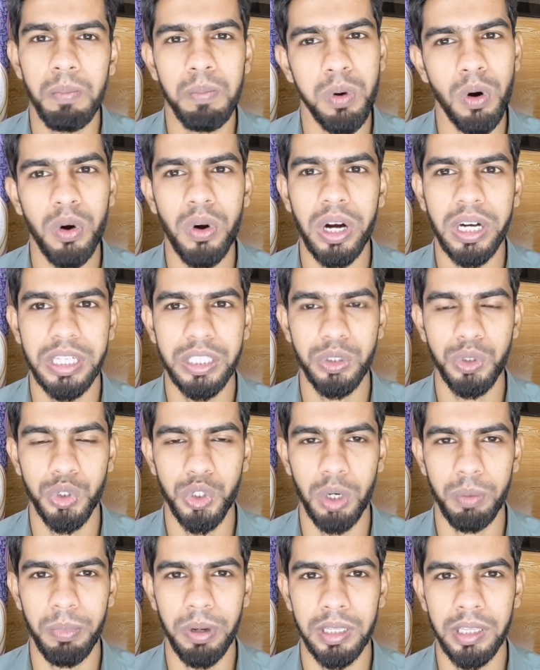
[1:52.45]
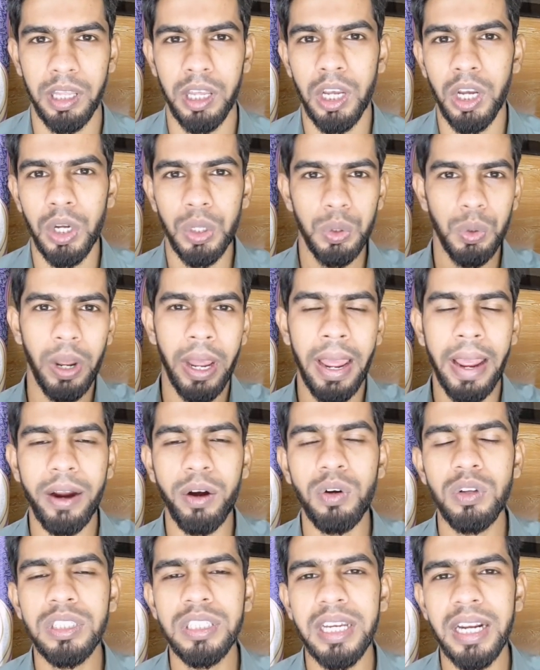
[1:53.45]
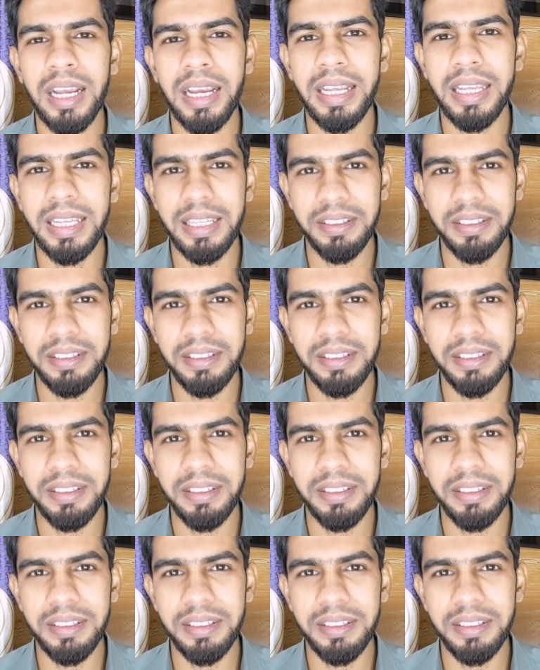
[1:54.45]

বড় একটি দুঃসংবাদ তো এখন যারা